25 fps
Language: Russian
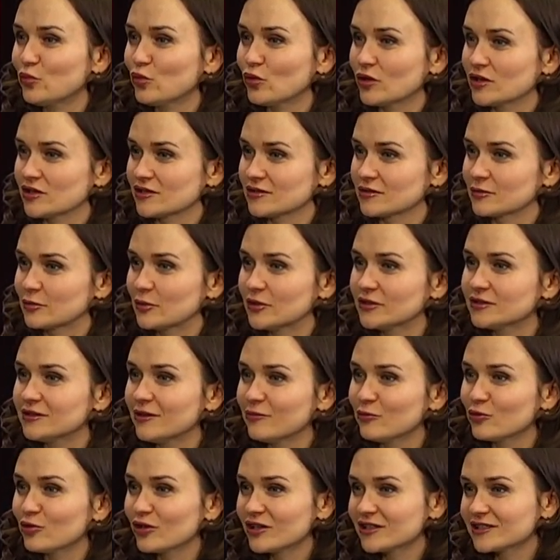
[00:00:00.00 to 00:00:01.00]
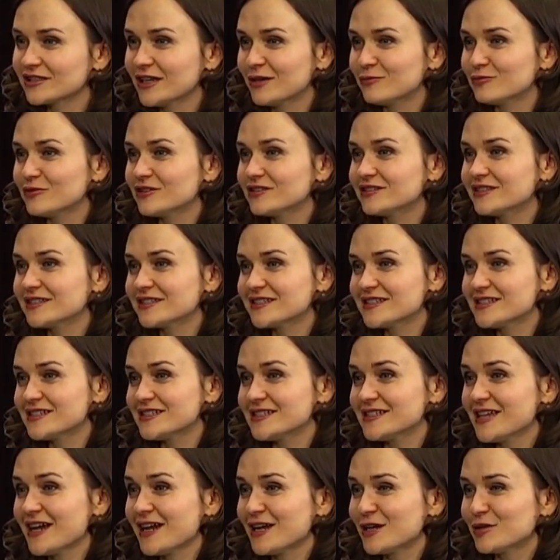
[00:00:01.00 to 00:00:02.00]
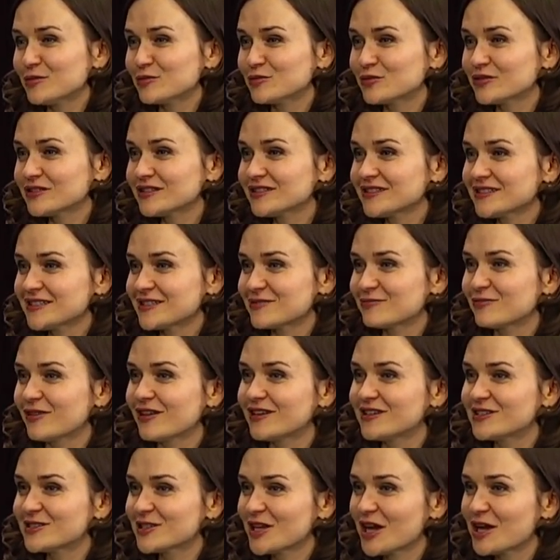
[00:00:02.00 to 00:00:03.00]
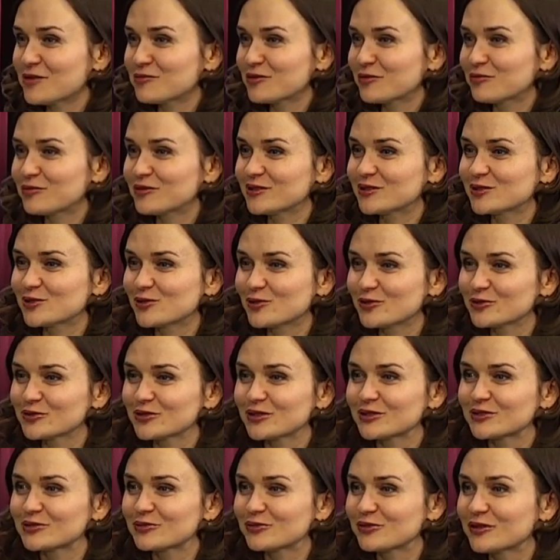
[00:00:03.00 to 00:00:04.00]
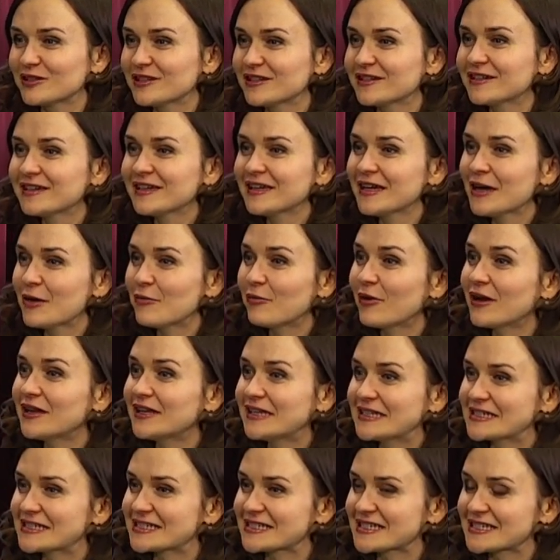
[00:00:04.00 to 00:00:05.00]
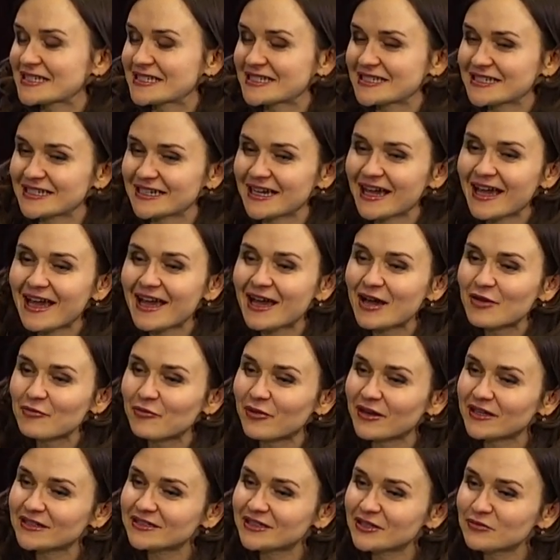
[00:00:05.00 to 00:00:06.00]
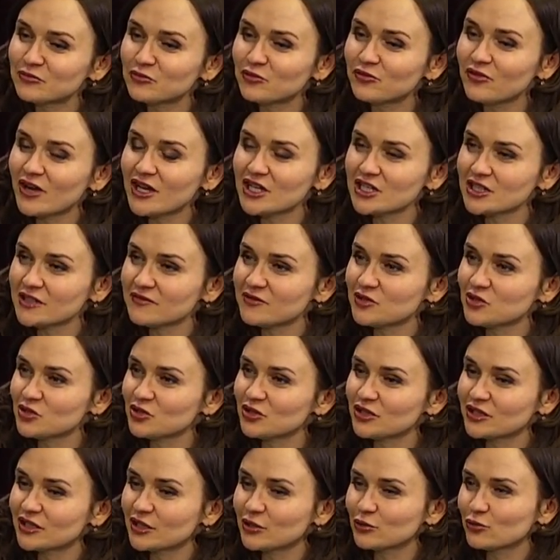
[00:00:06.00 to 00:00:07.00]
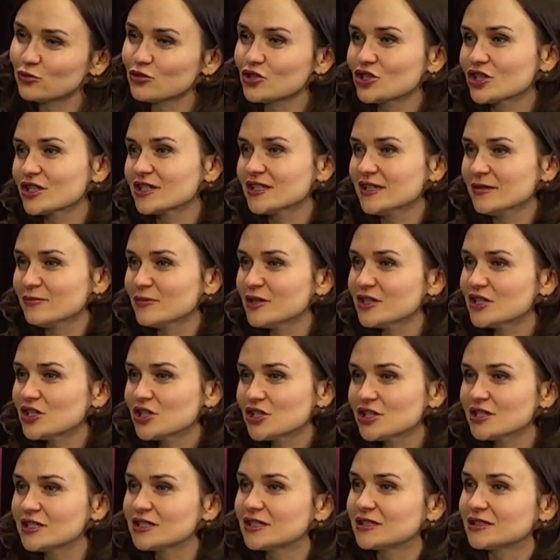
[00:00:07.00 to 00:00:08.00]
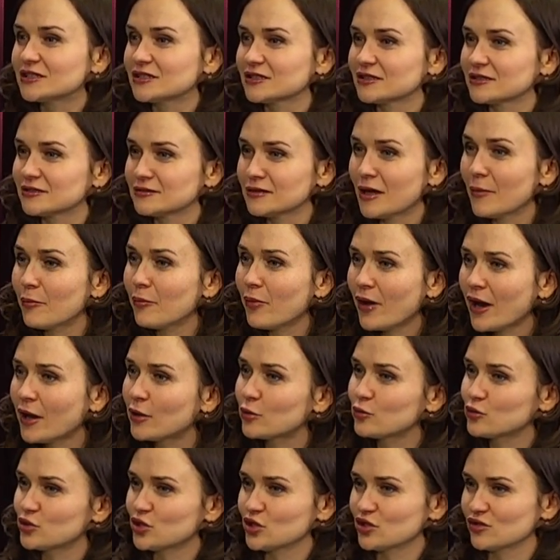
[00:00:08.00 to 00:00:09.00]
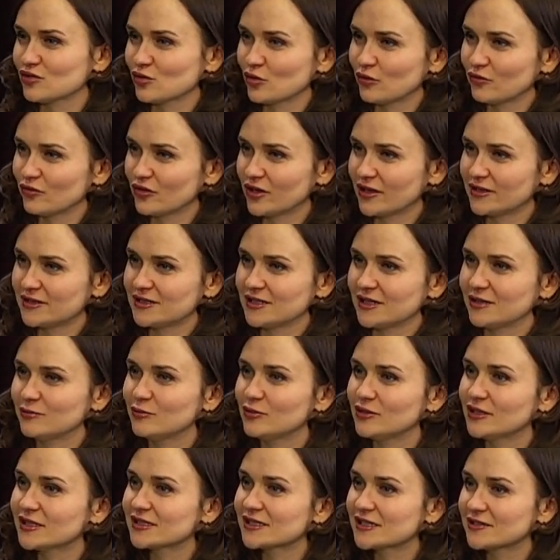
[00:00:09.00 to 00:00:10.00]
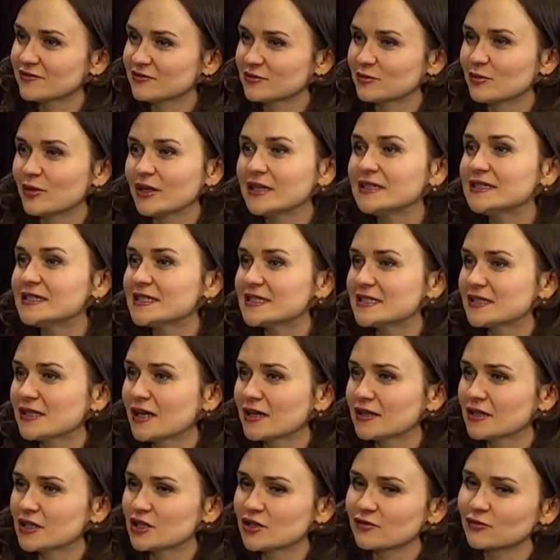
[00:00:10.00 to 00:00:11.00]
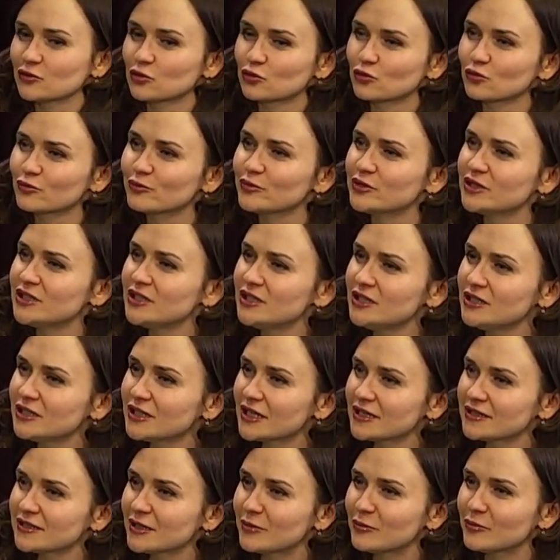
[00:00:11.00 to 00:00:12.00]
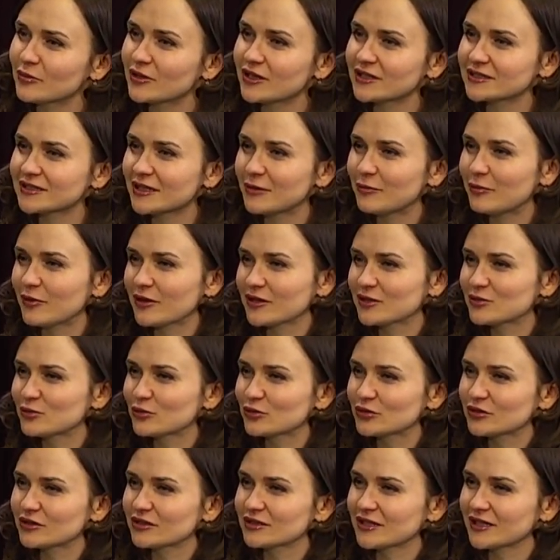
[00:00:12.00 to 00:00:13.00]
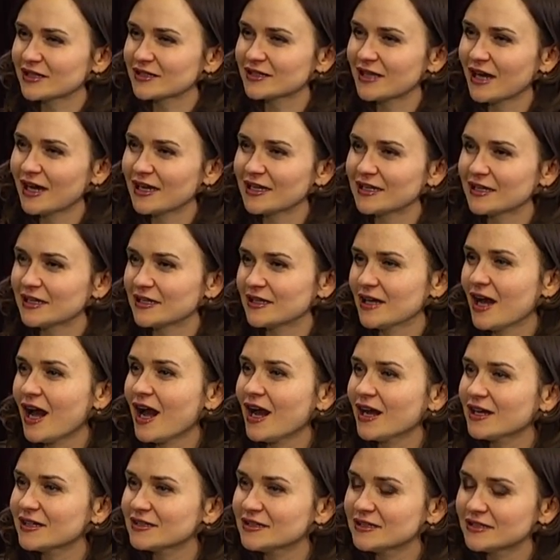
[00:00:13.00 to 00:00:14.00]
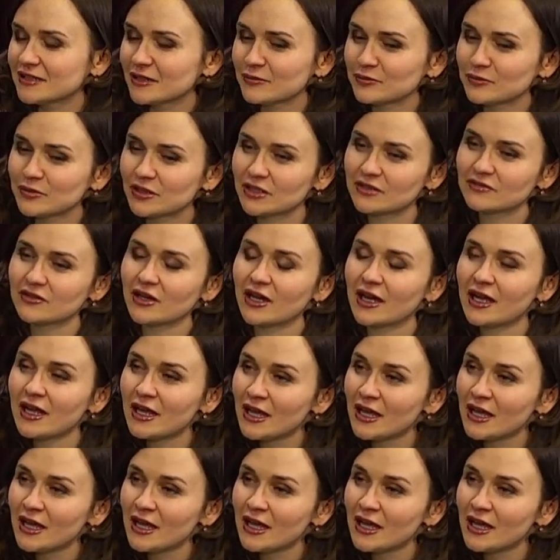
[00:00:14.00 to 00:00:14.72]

пользы. Поэтому, когда мы это срезаем, мы себя лишаем определенной доли полезности. Поэтому важно все-таки лучше замочить э, на пару часов хотя бы, угу. если вы боитесь на ночь. Вот клубника там, когда пойдет и так далее, ягоды там первые.